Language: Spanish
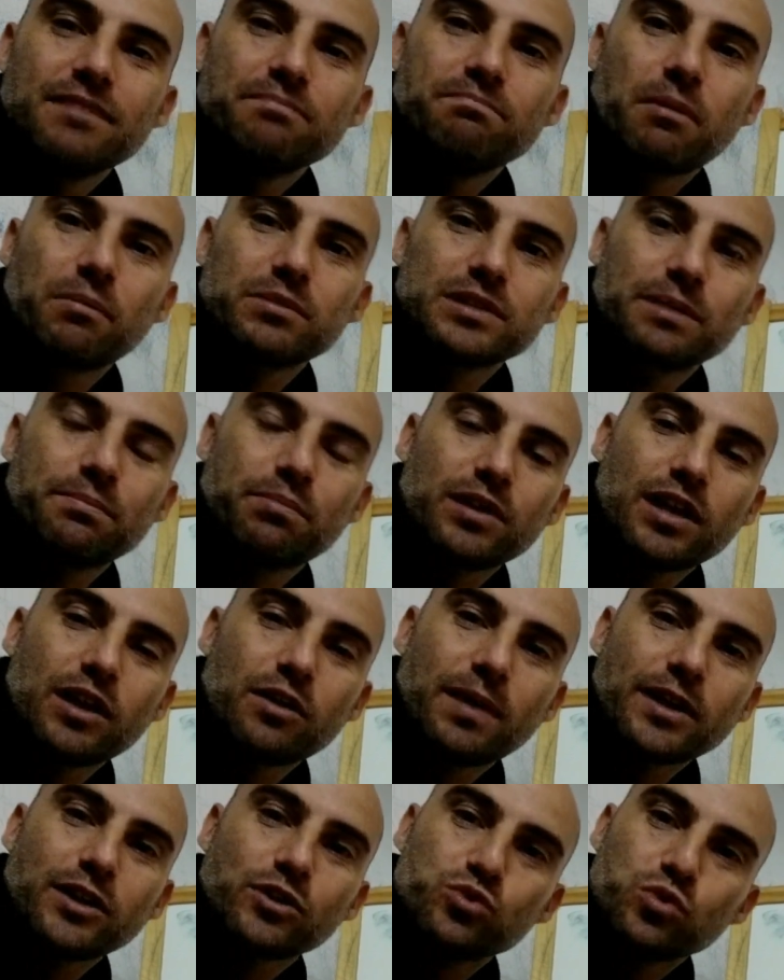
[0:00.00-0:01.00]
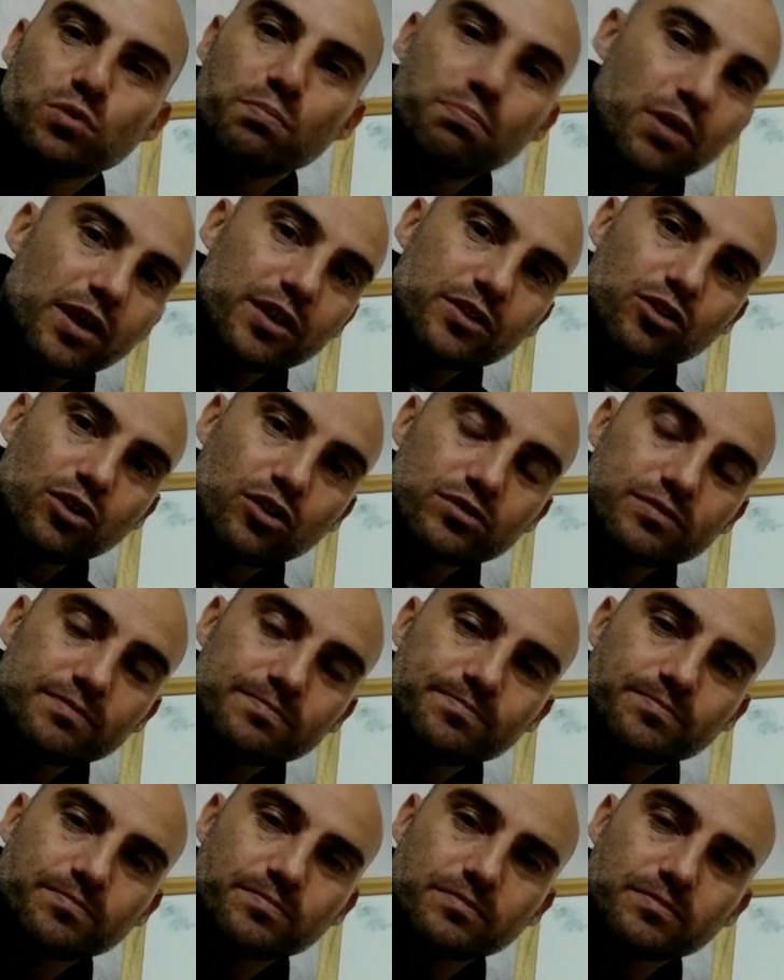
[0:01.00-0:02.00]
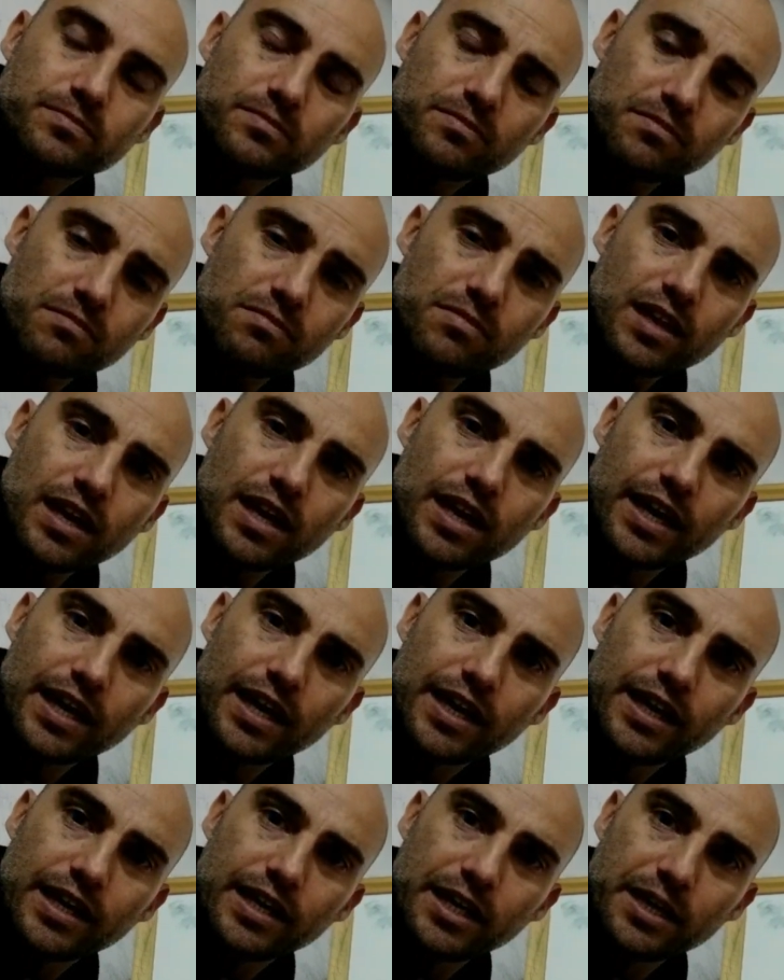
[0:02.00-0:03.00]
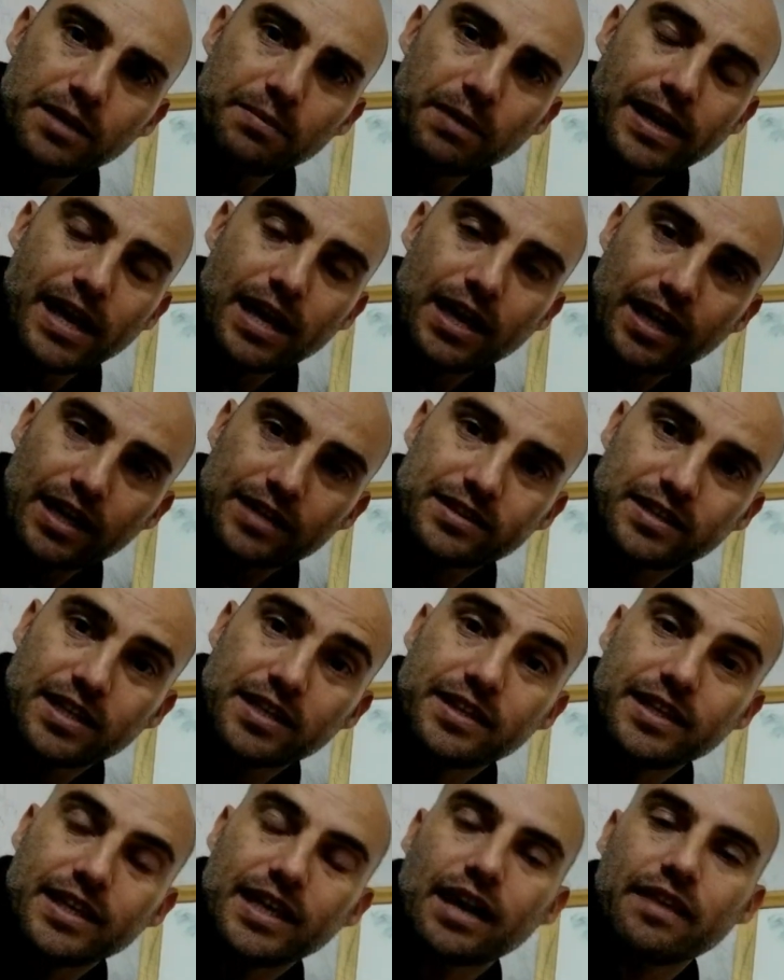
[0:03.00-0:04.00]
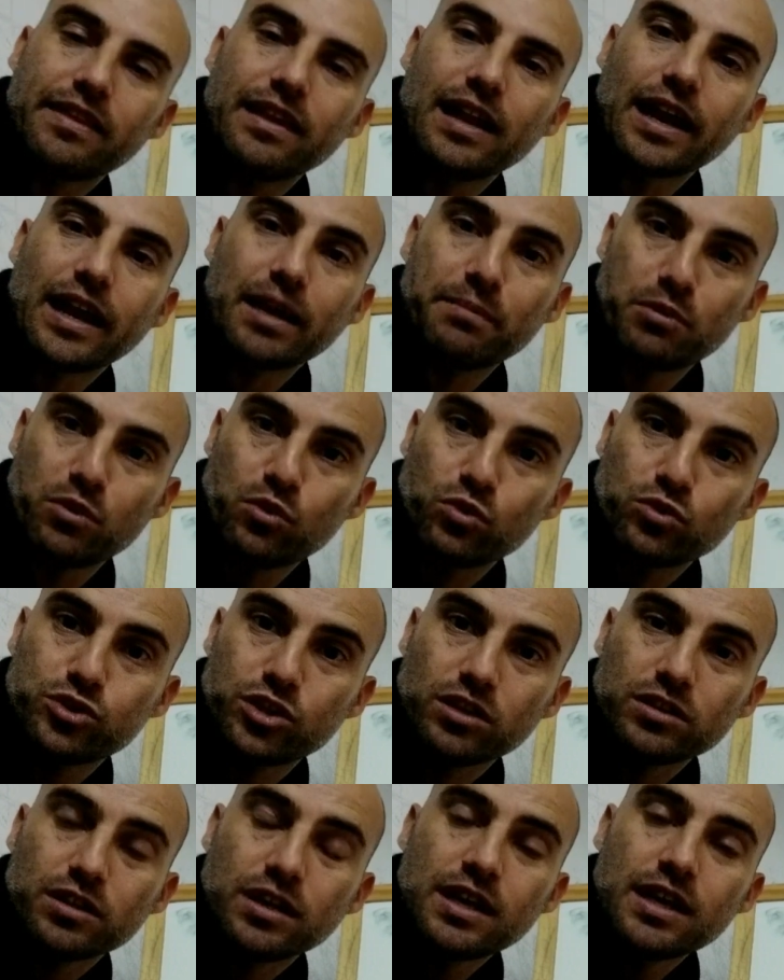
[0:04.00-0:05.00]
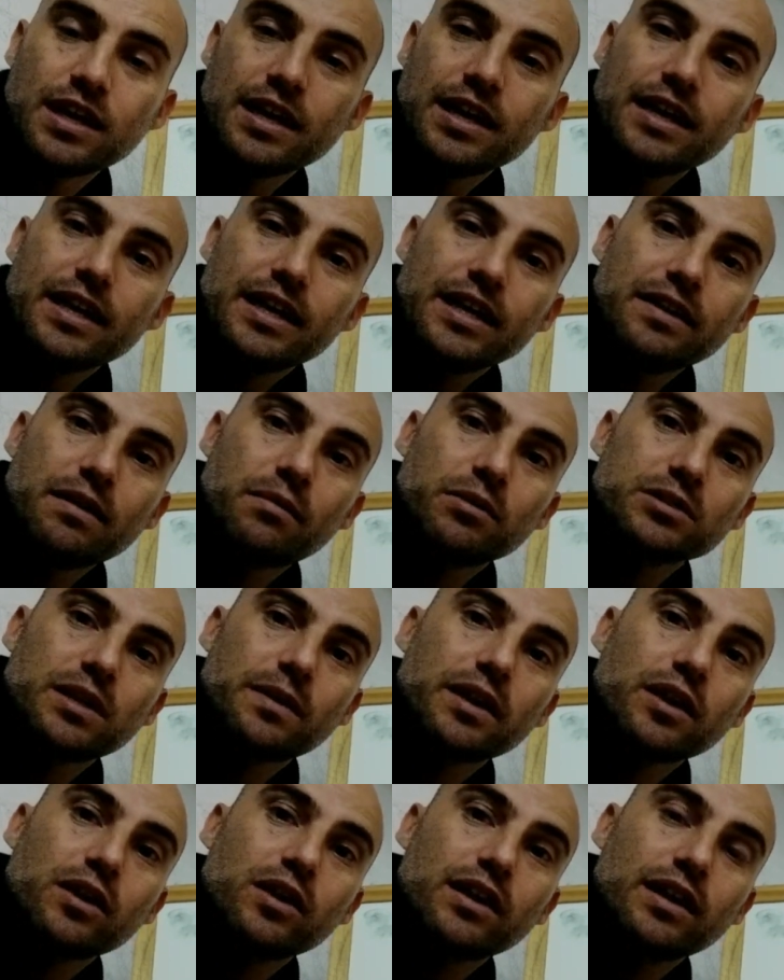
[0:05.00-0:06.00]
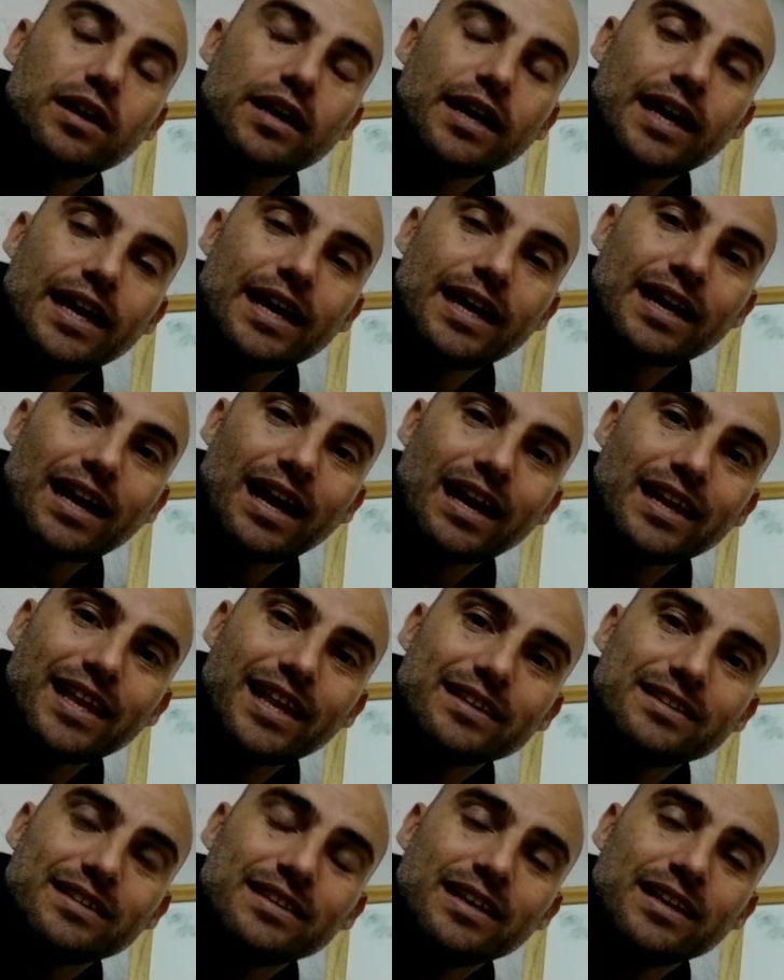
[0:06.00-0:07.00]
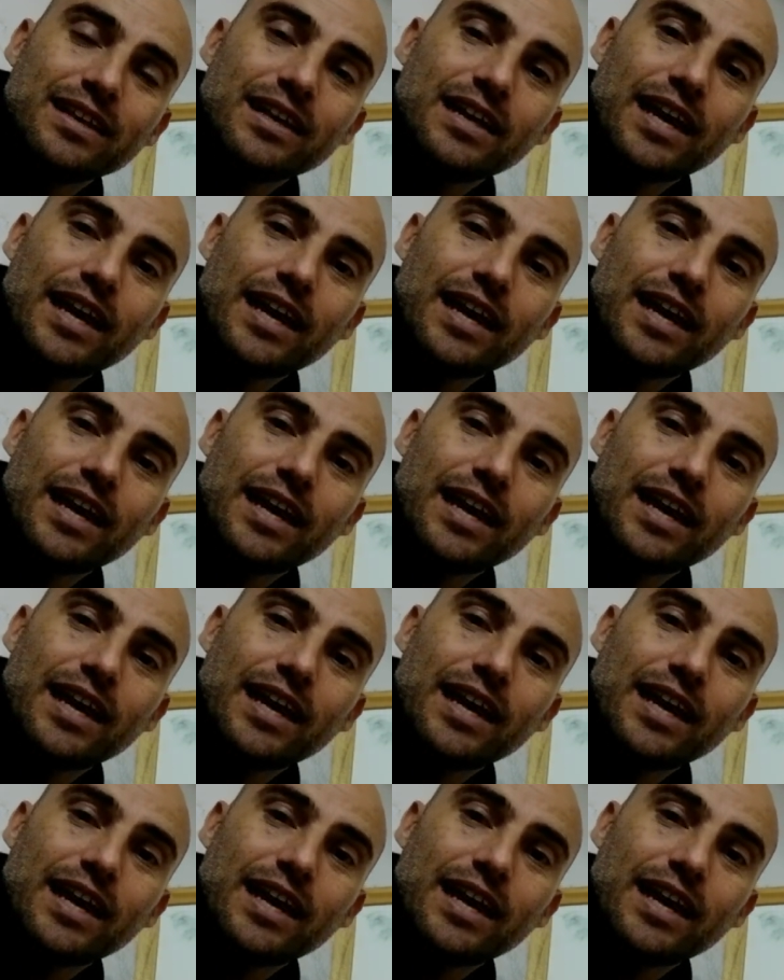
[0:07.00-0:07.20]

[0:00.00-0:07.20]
Vamos a poner varios supuestos eh, y varias características de la reproducción y vamos a ver en realidad